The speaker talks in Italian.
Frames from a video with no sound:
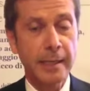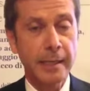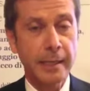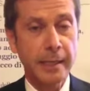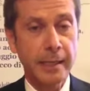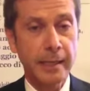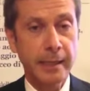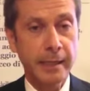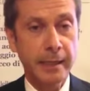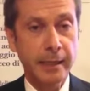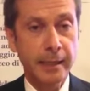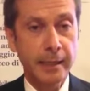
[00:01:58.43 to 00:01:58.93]

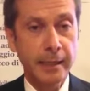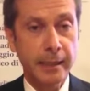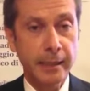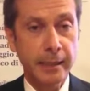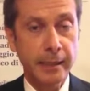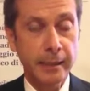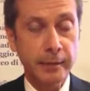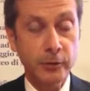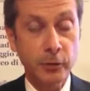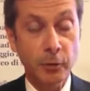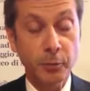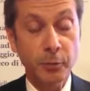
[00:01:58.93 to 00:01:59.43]

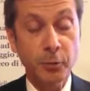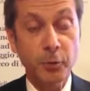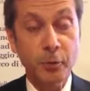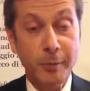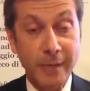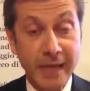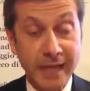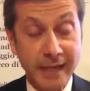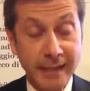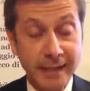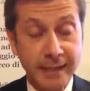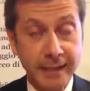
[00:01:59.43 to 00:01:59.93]
Eh,
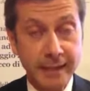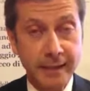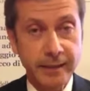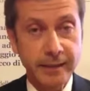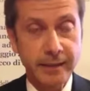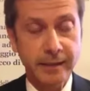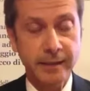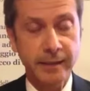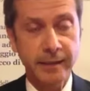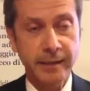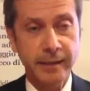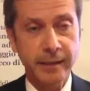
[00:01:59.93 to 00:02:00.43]
dopodomani,
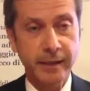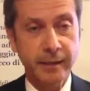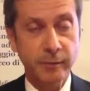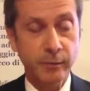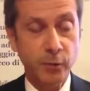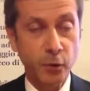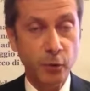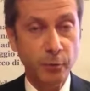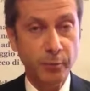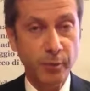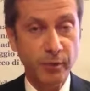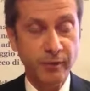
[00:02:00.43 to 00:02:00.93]
eh,
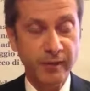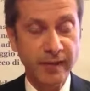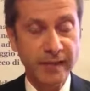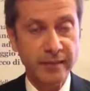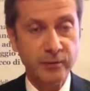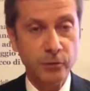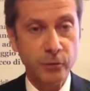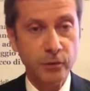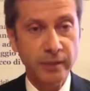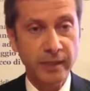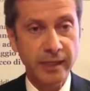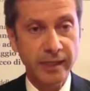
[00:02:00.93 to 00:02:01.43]

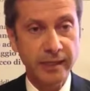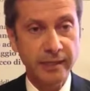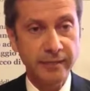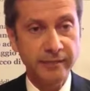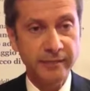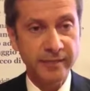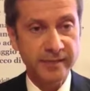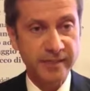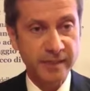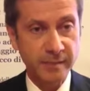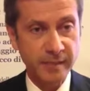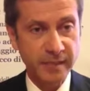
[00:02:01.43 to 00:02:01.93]
comprovato
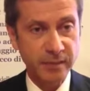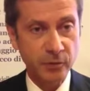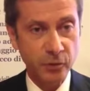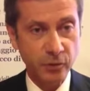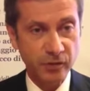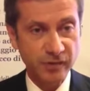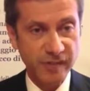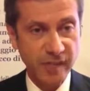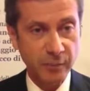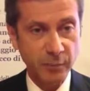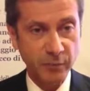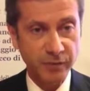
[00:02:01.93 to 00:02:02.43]
dall'investimento
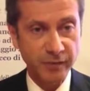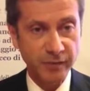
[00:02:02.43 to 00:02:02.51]
che stiamo